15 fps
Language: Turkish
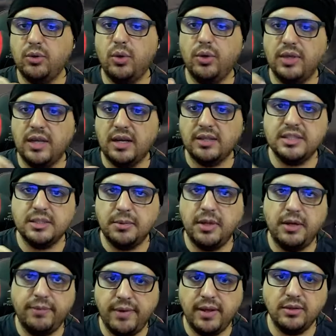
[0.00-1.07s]
o
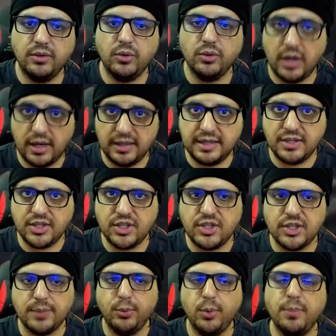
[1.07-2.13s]
yansımalar falan daha gerçekçi yapıyor.